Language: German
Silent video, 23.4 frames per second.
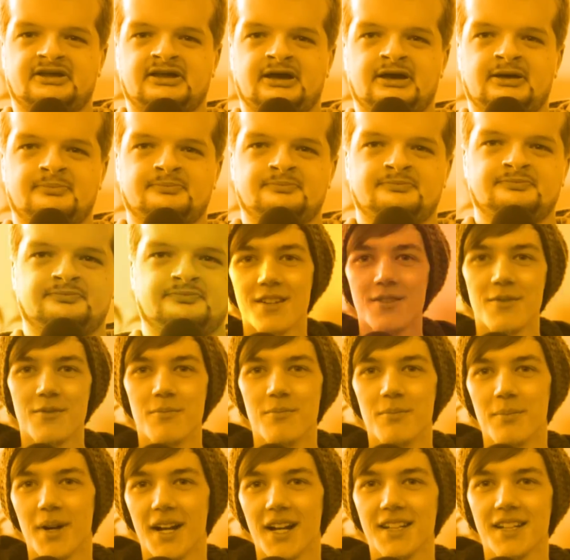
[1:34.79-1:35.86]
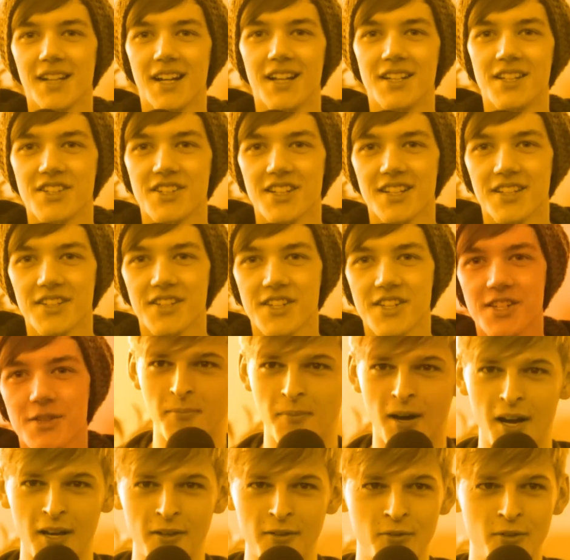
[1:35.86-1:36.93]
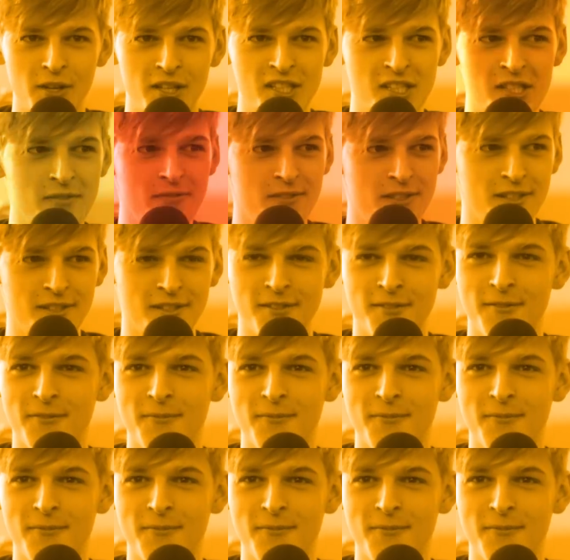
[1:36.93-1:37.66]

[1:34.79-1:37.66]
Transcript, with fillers: Gaben, mein Einsatz, mein Festival.